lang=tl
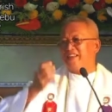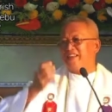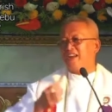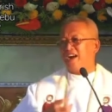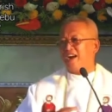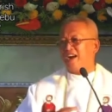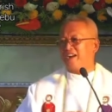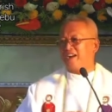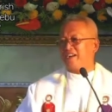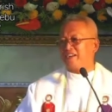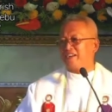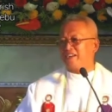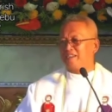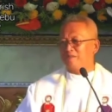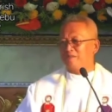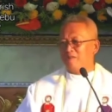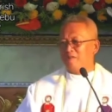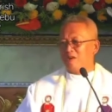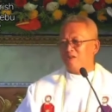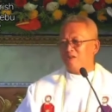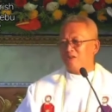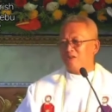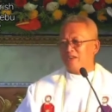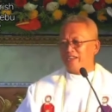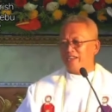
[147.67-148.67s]
Kaning
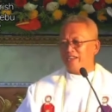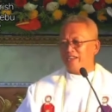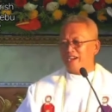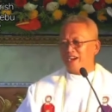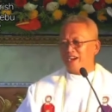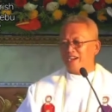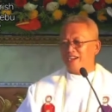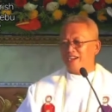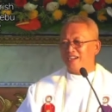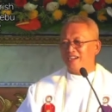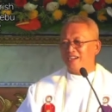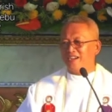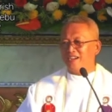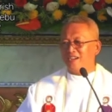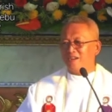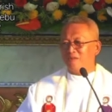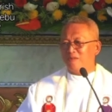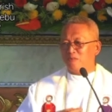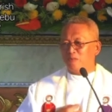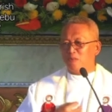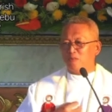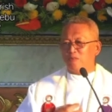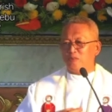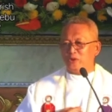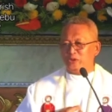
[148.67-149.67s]
heart mao ni
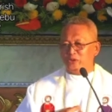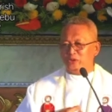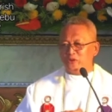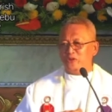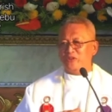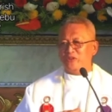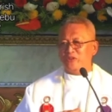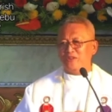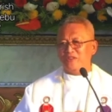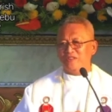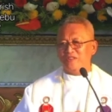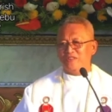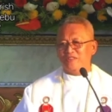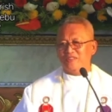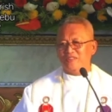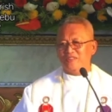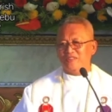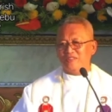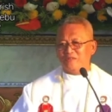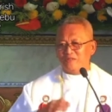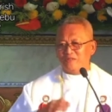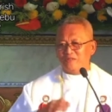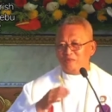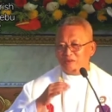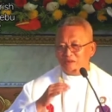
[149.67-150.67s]
ang mupuyo.
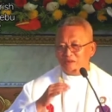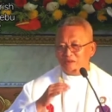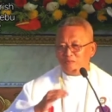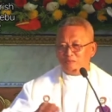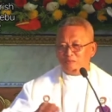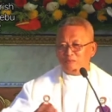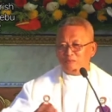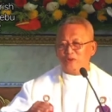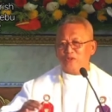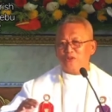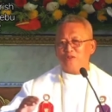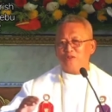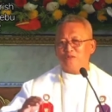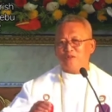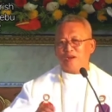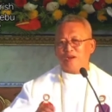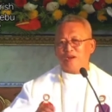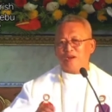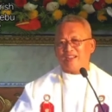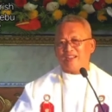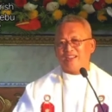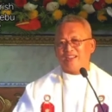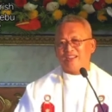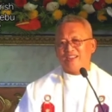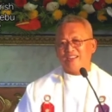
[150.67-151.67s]
Mo ba'y
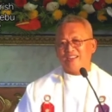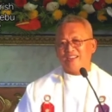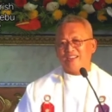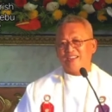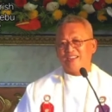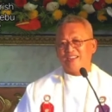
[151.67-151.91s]
mupuyo ba?